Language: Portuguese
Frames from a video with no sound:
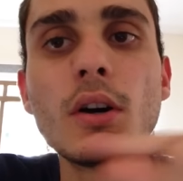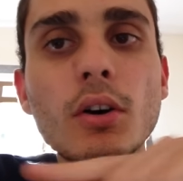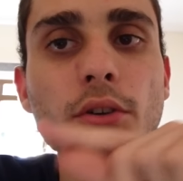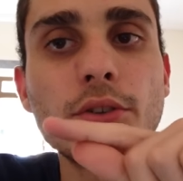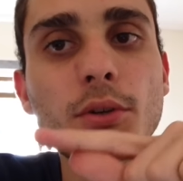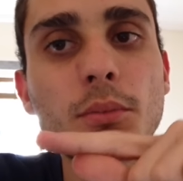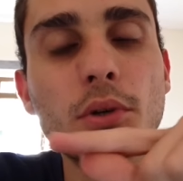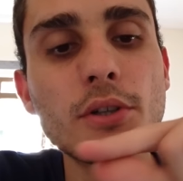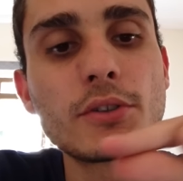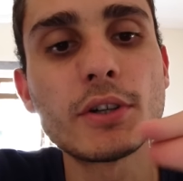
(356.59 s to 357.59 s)
onde eu
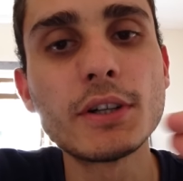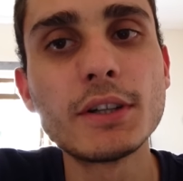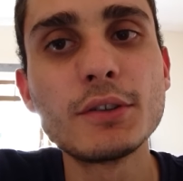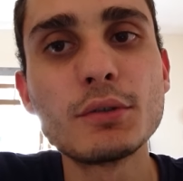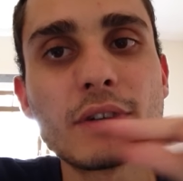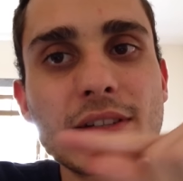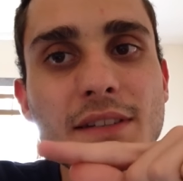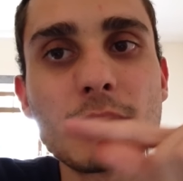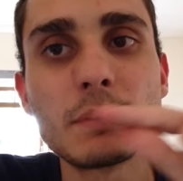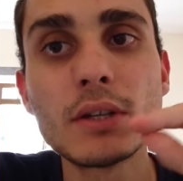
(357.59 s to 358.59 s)
mostro ali o
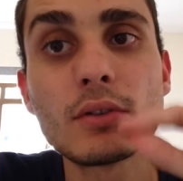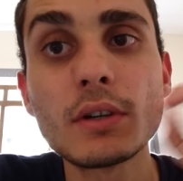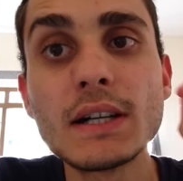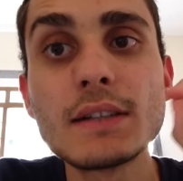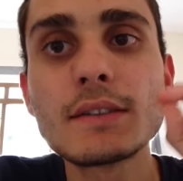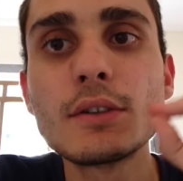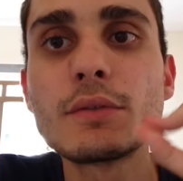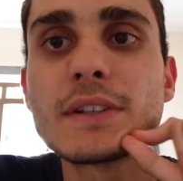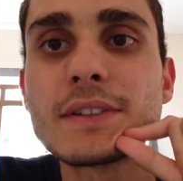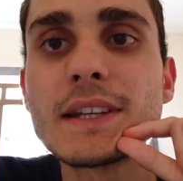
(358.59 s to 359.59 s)
vazamento antes de eu
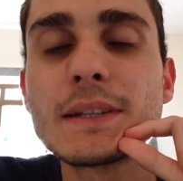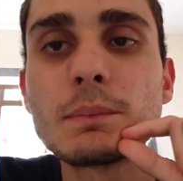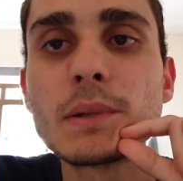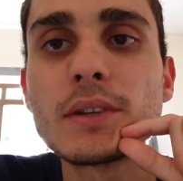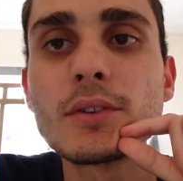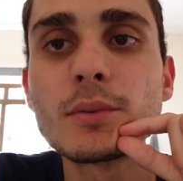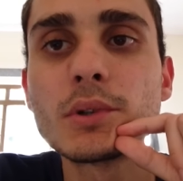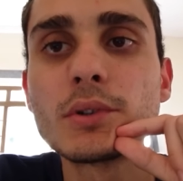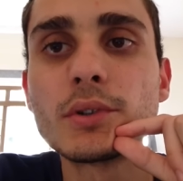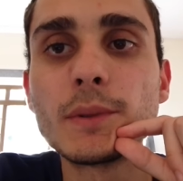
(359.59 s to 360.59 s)
fazer a limpeza do
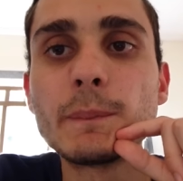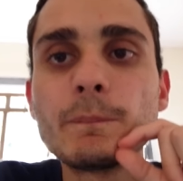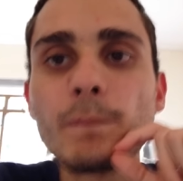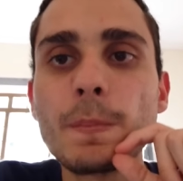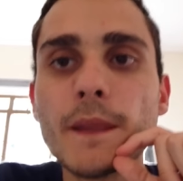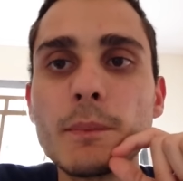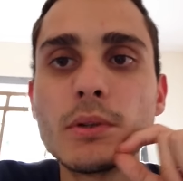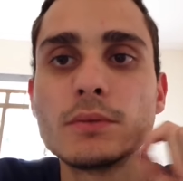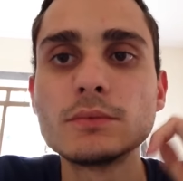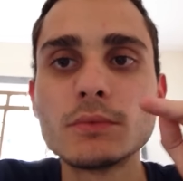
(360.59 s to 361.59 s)
motor, tá
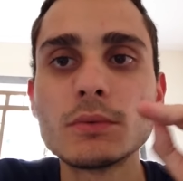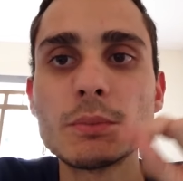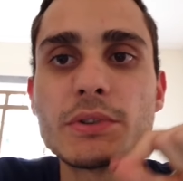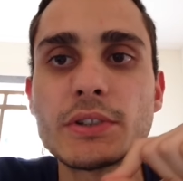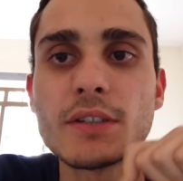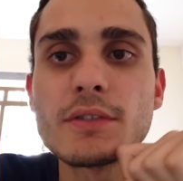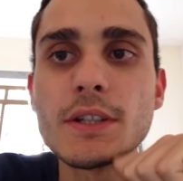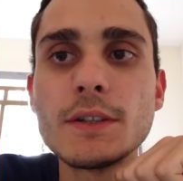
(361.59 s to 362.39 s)
bom? Observem